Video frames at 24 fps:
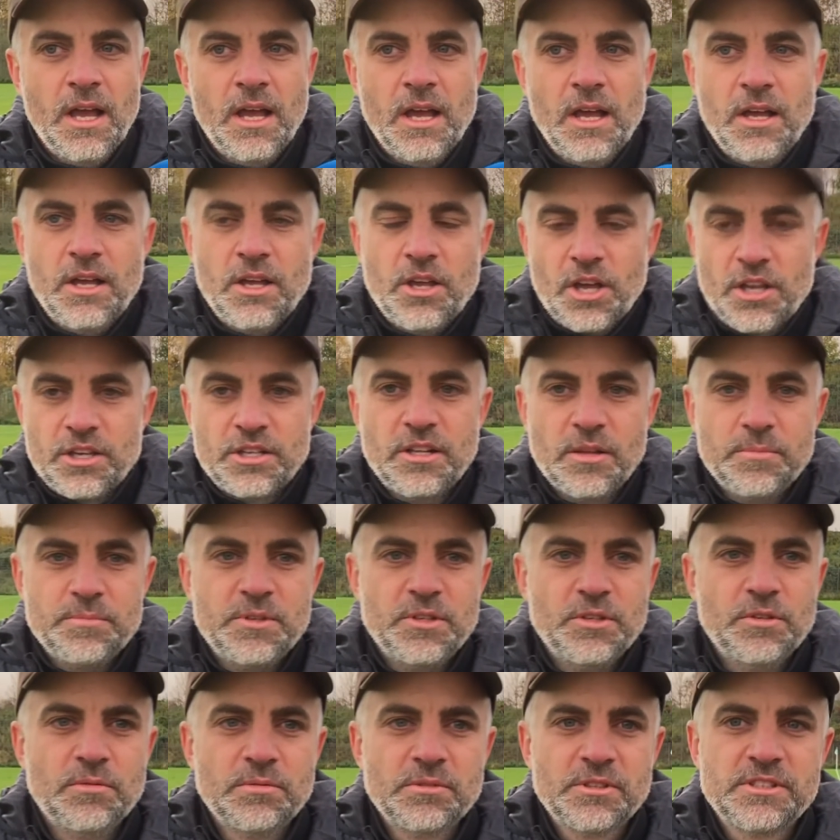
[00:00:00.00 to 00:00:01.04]
Ja, ich glaube,
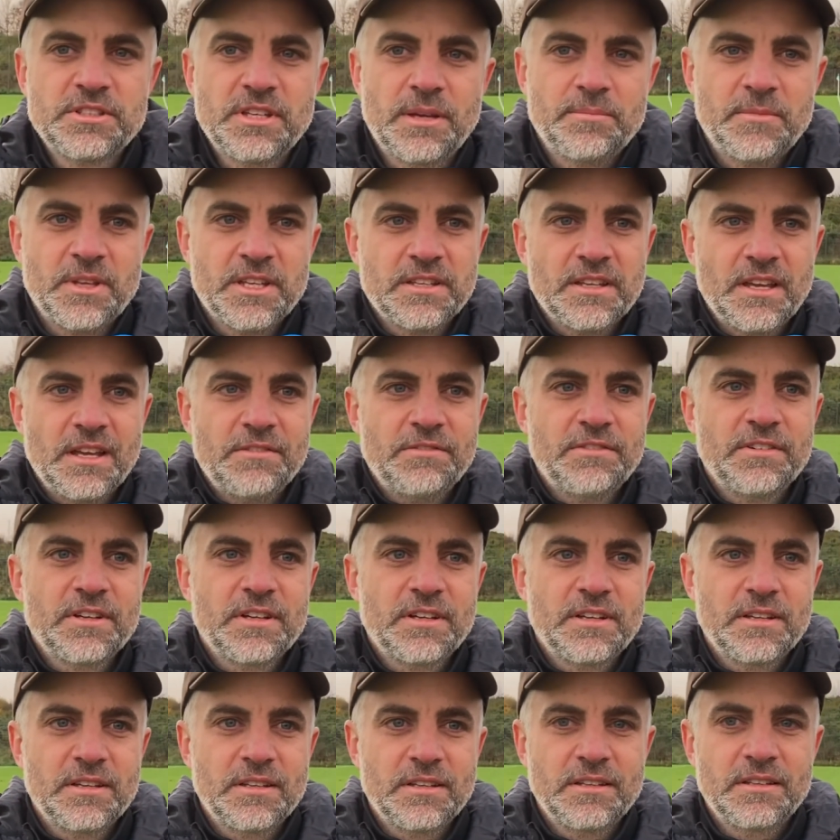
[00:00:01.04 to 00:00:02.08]
die Jungs haben das einfach
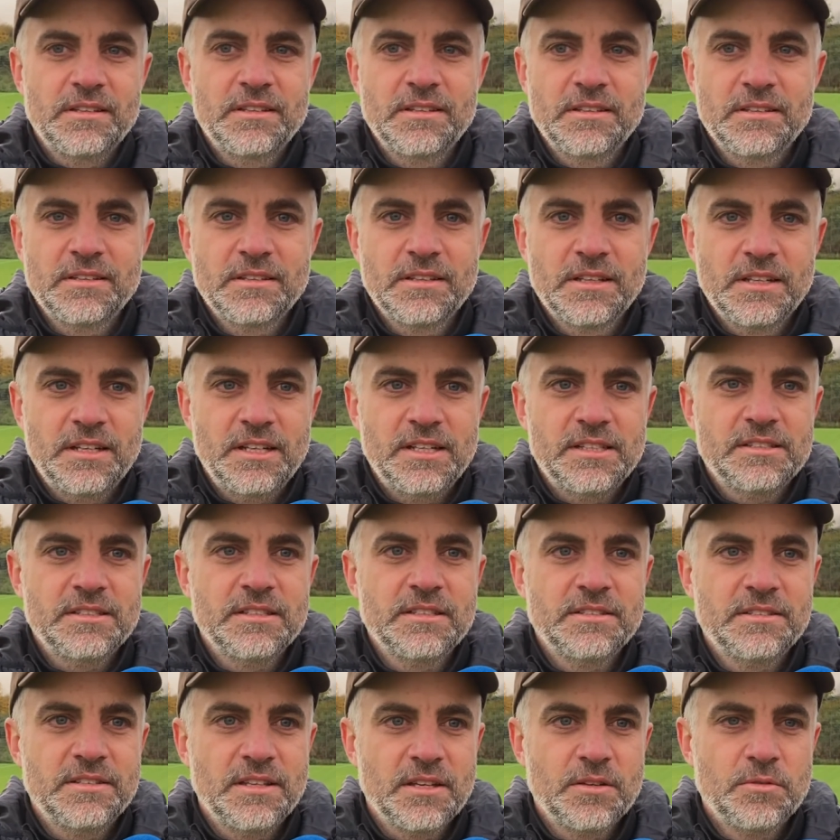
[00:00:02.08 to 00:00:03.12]
äh, dann
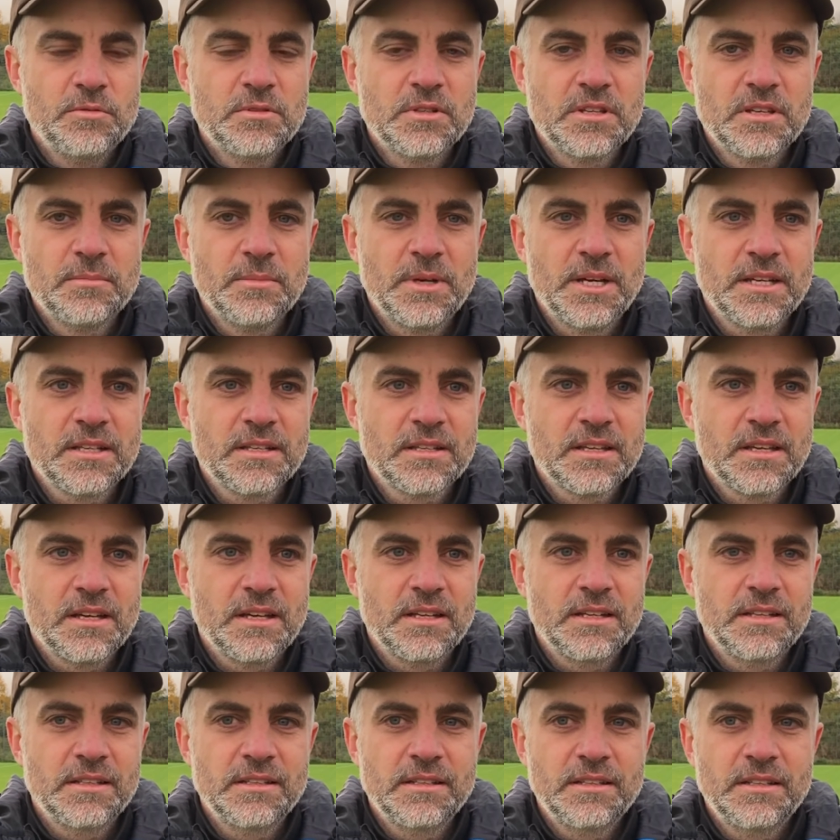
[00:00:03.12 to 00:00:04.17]
letztlich sehr gut gemacht,
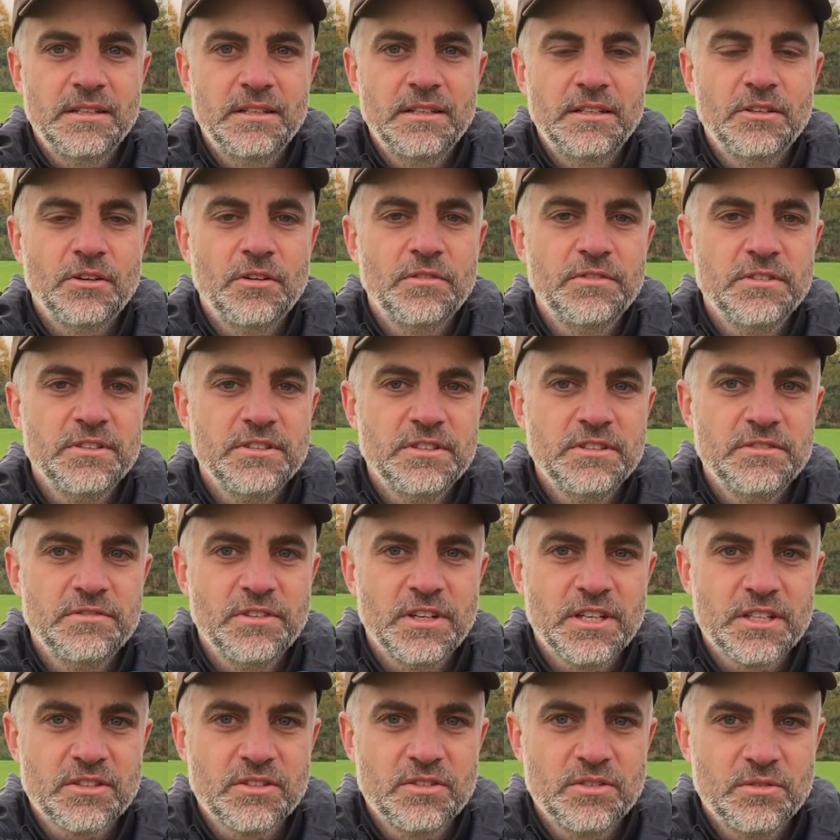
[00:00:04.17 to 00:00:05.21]
gerade in den
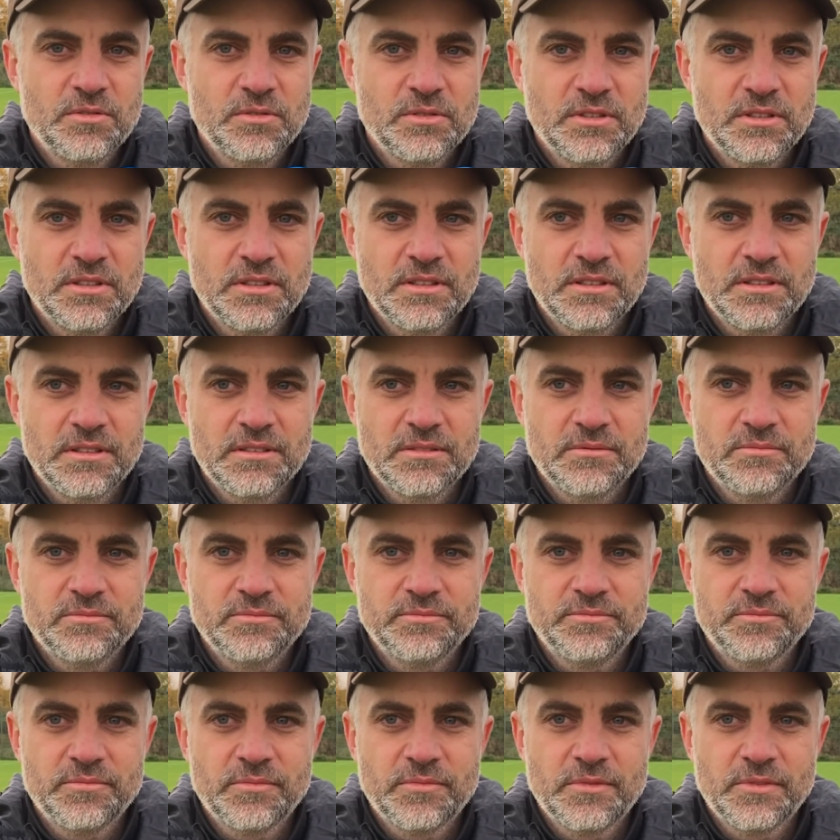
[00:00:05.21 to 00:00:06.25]
Offensivaktionen.
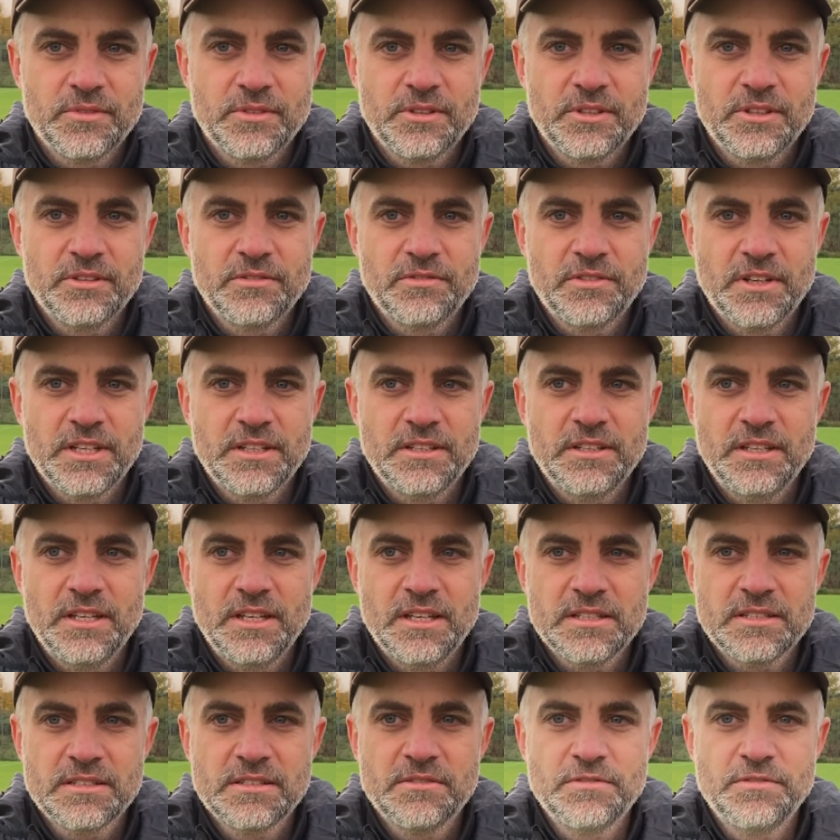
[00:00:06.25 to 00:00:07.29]
Ähm, ich fand die
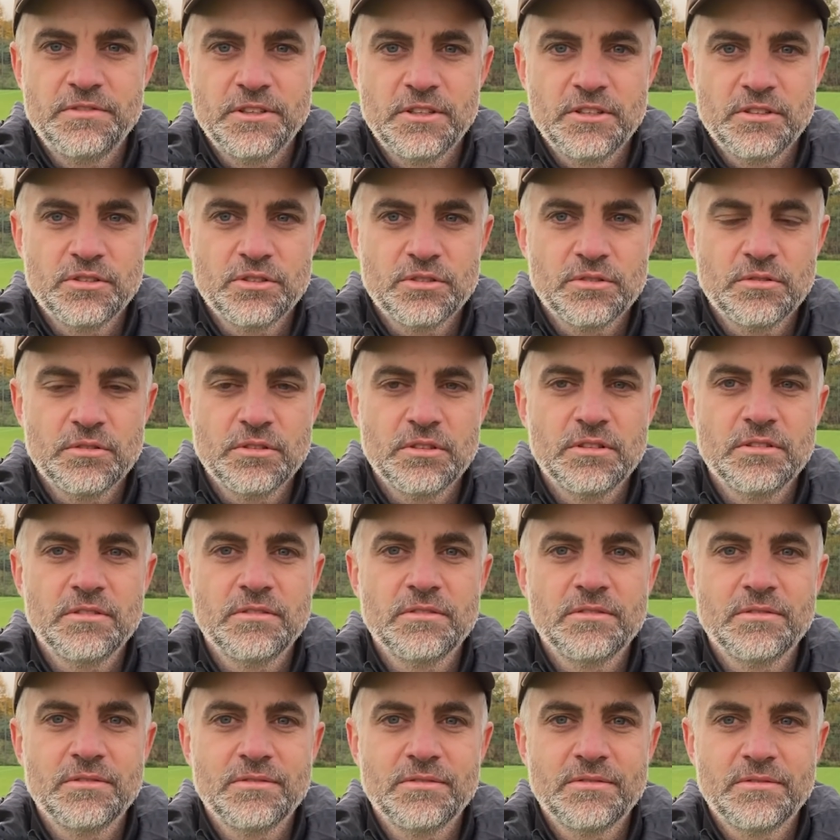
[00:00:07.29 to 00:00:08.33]
erste
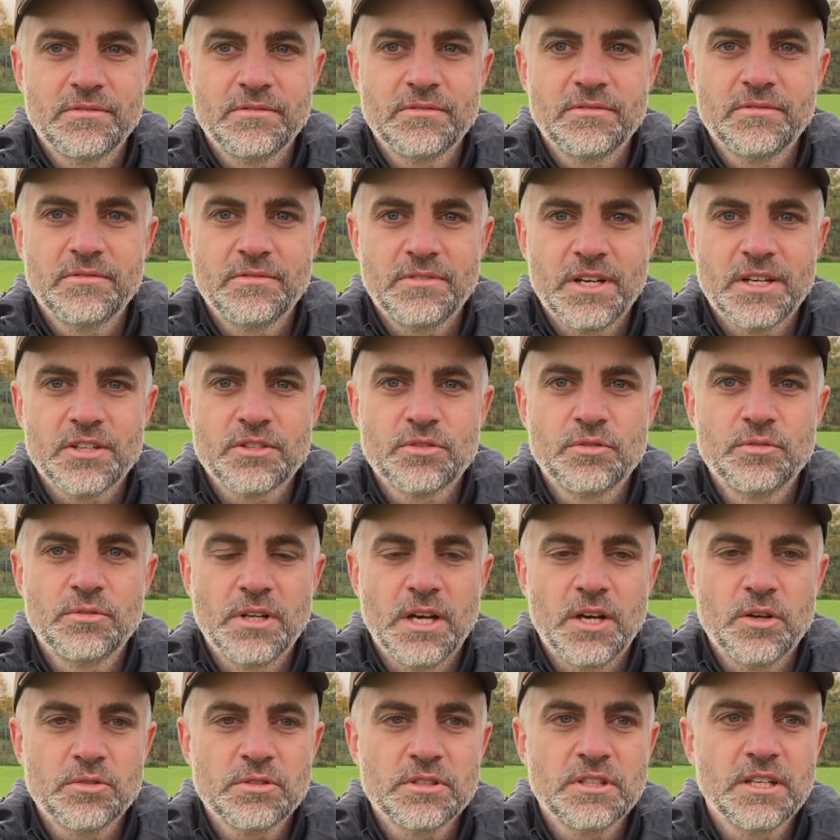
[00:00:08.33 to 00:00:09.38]
Viertelstunde war schon
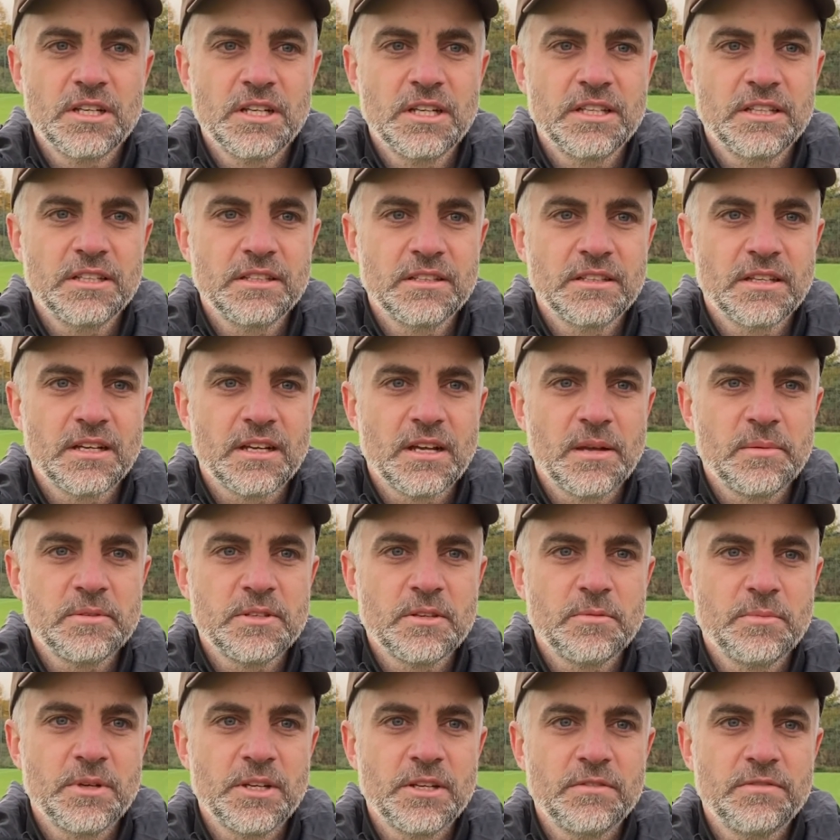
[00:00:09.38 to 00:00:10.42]
ausgeglichen. Da gab es
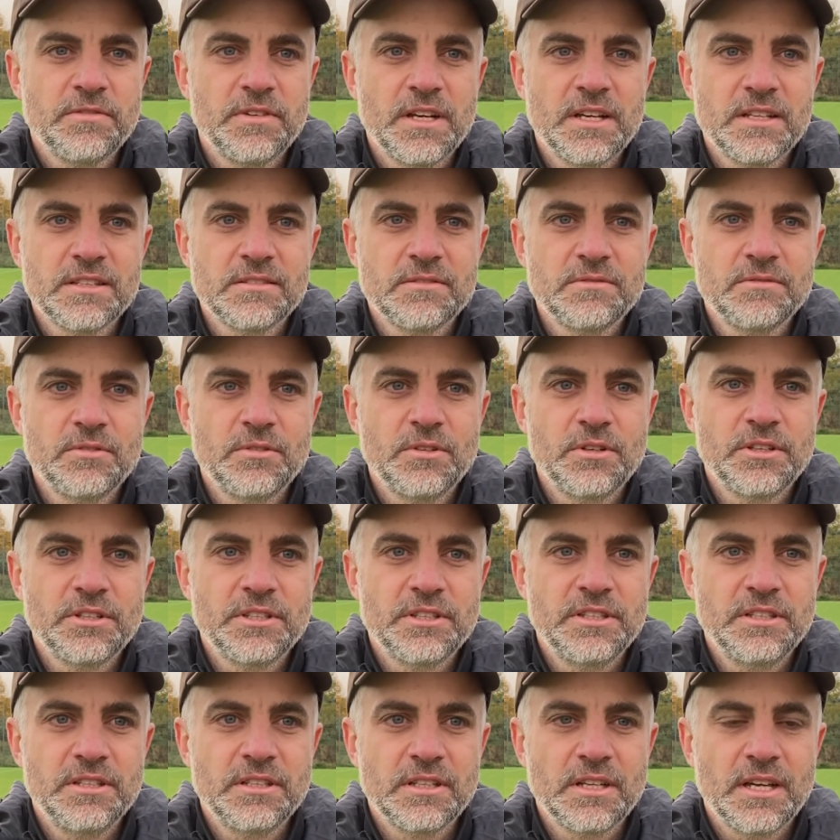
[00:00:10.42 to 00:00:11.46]
auch mal eine Phase, wo
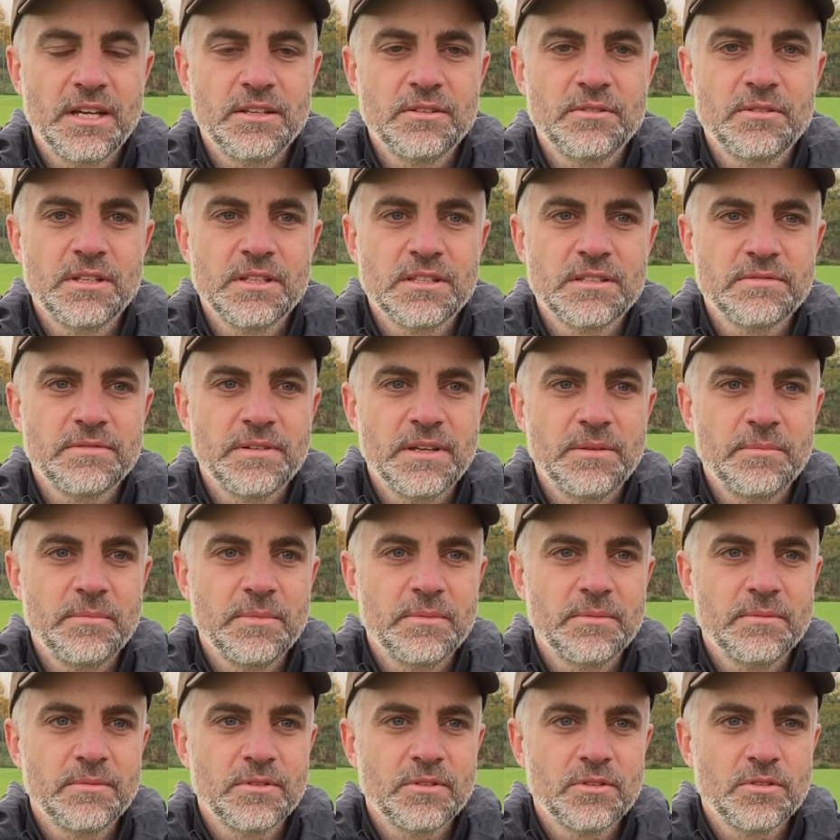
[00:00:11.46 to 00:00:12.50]
Eutin ein oder zwei
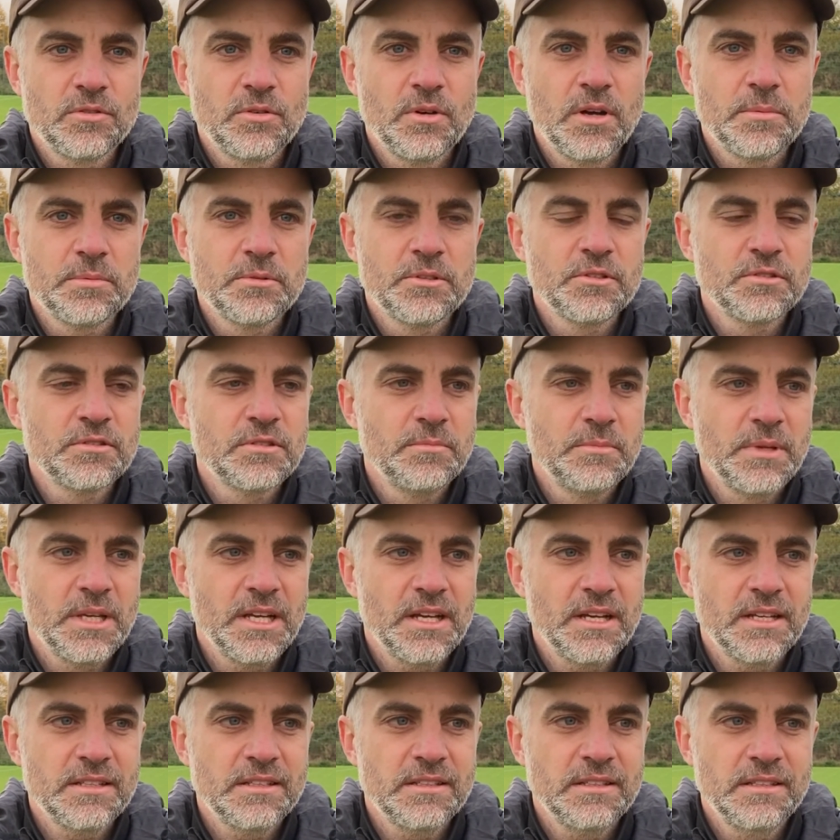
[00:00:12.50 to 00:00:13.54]
Torabschlüsse
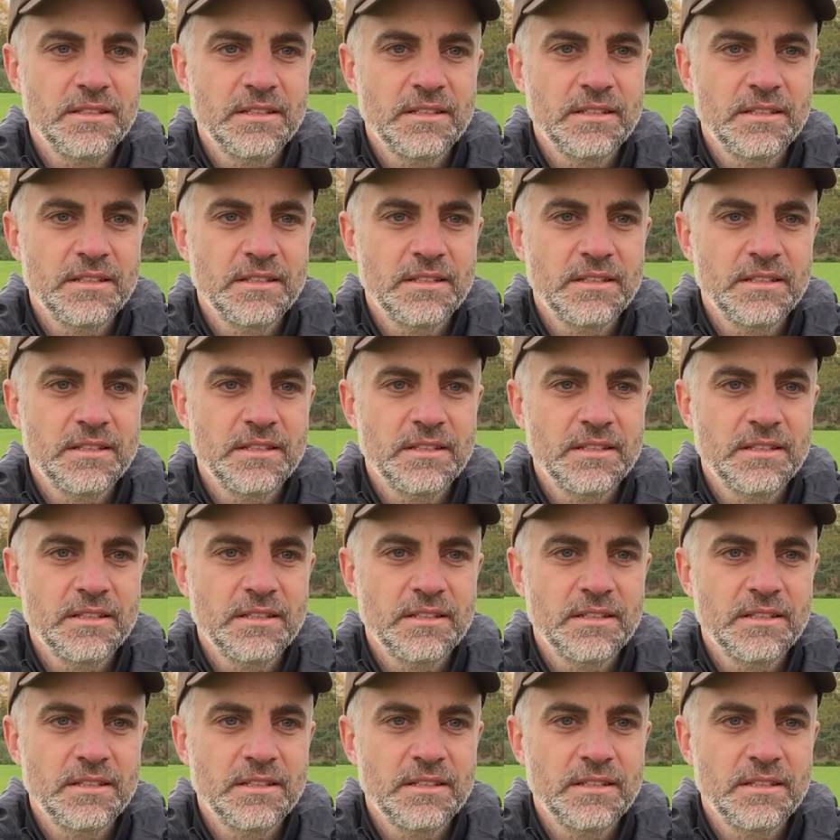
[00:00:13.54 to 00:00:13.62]
mehr hatte.